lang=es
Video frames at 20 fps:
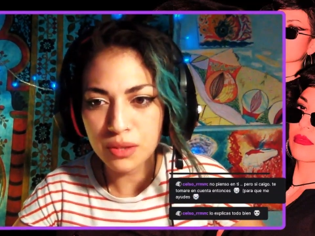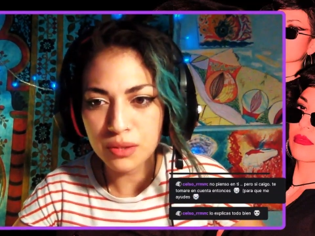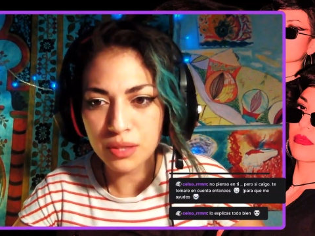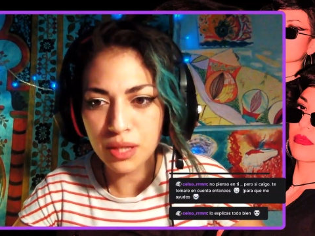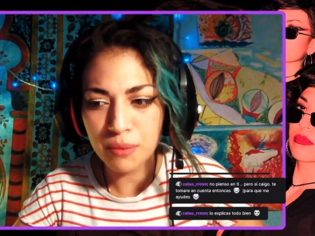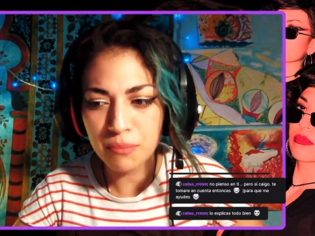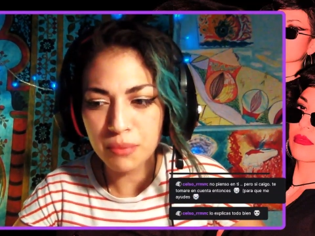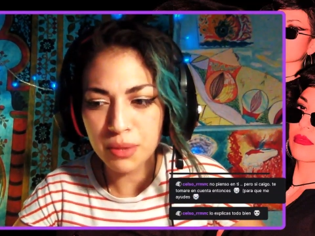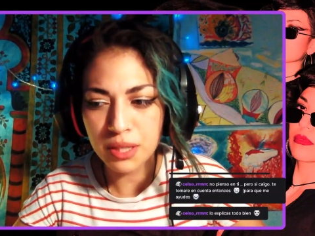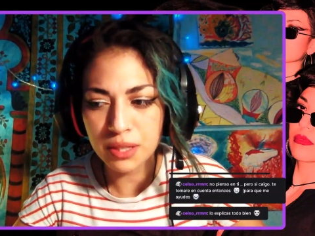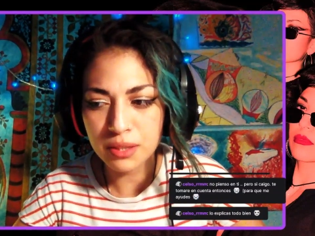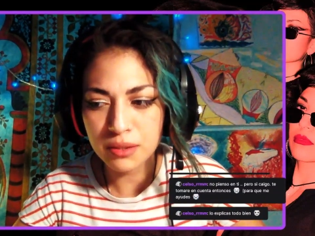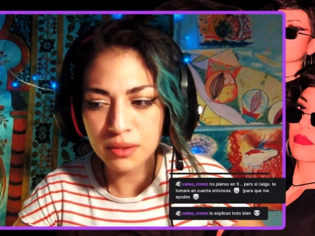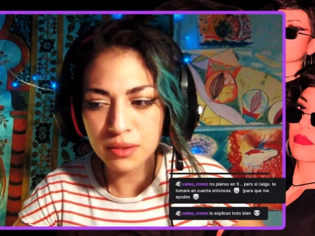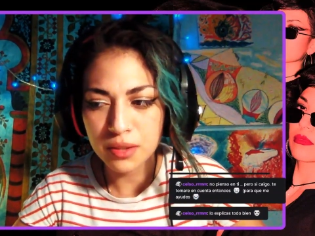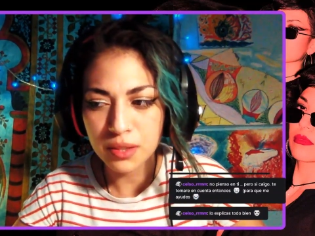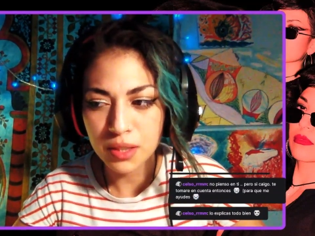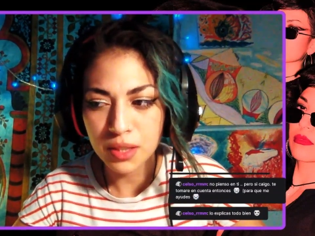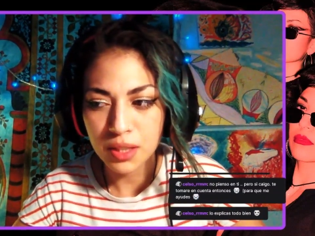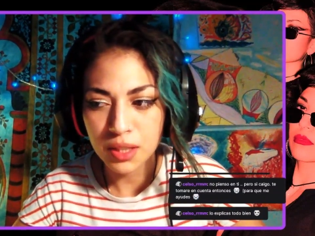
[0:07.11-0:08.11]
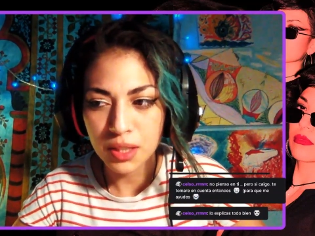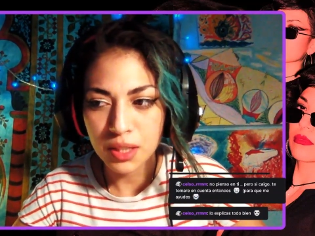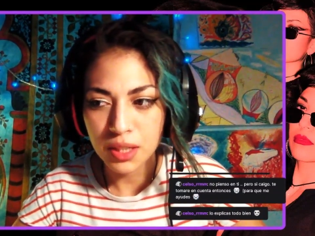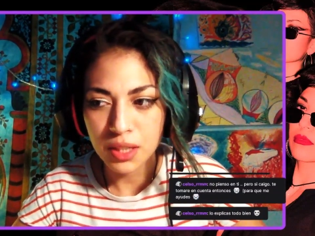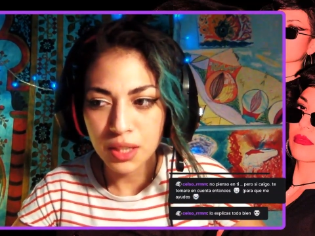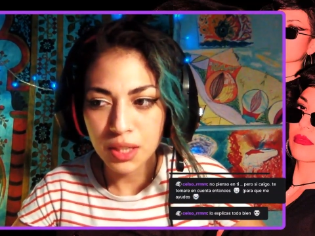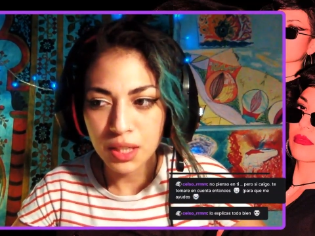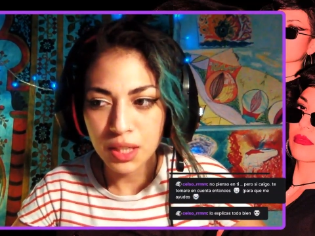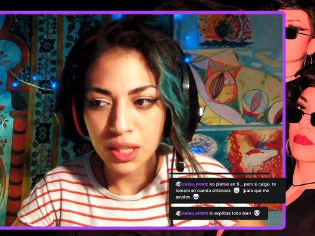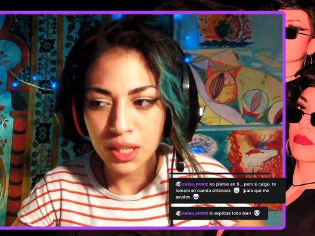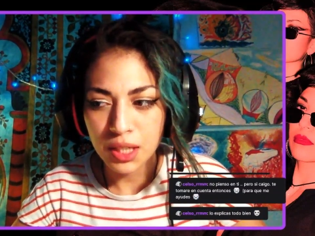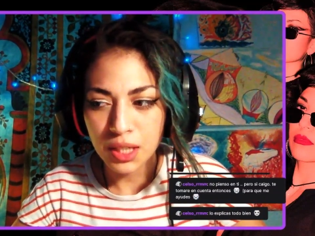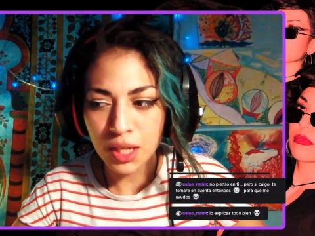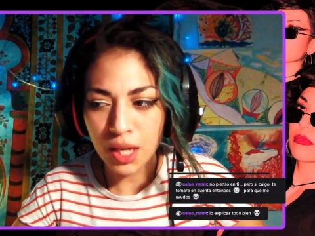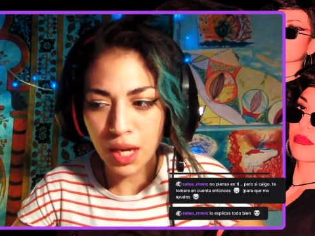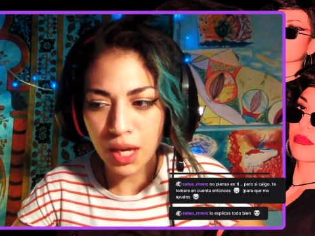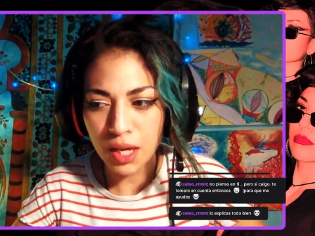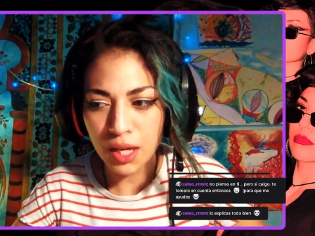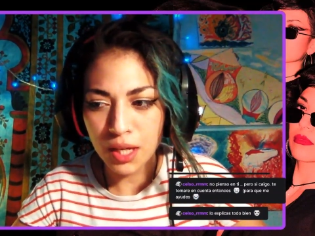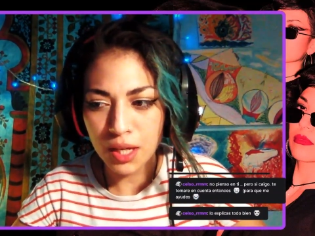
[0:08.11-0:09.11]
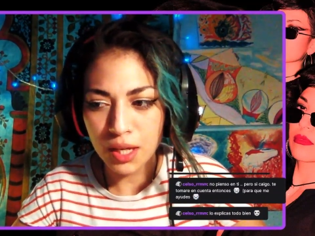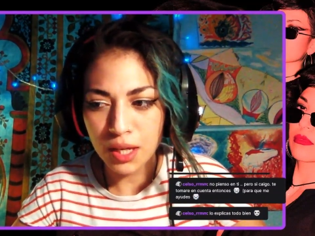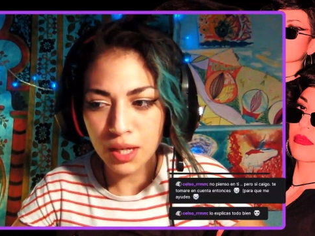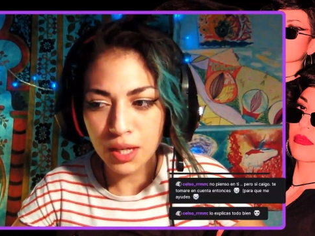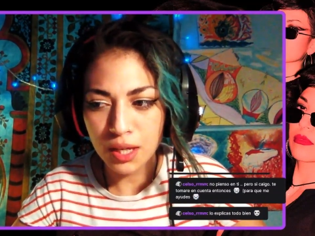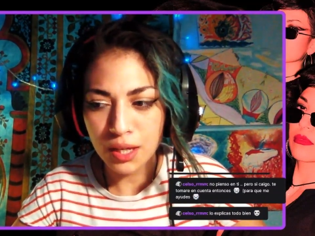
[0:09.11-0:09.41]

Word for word: También. Eh,